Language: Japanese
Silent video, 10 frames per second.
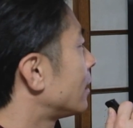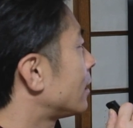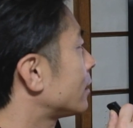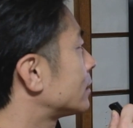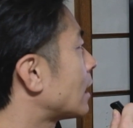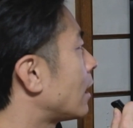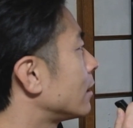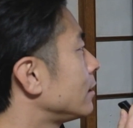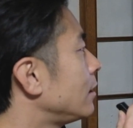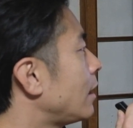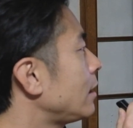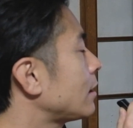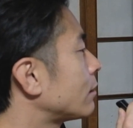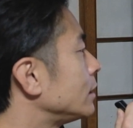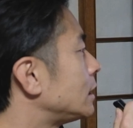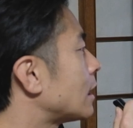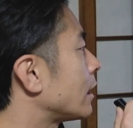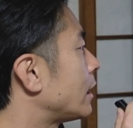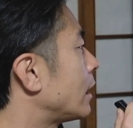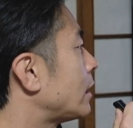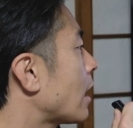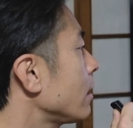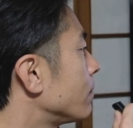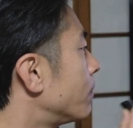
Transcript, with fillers: アレクサ、レンタル一覧開いて。